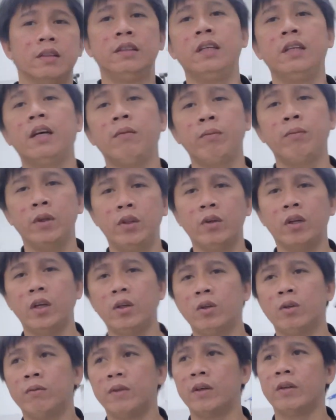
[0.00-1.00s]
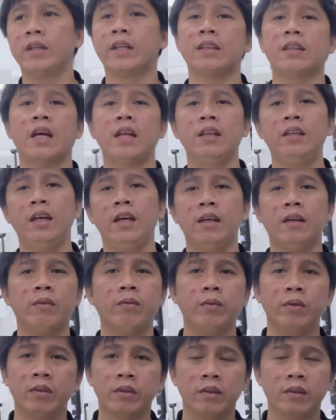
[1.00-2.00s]
Diyan, pwede kayong gumawa ng talyer.
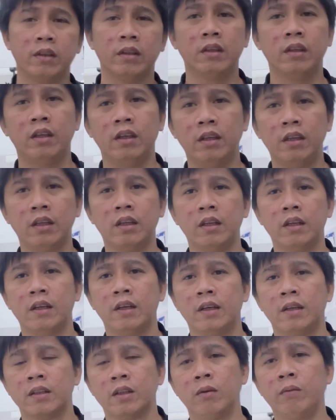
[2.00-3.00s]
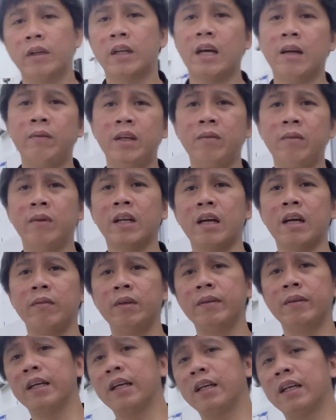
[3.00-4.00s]
So, marami,
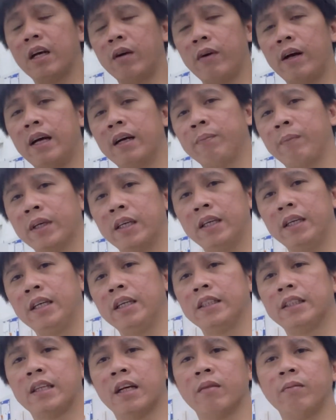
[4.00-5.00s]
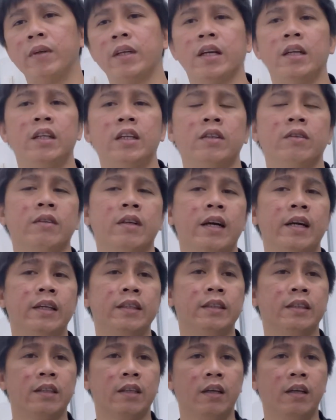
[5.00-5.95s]
maraming nagagawa ang pagiging isang mekaniko guys.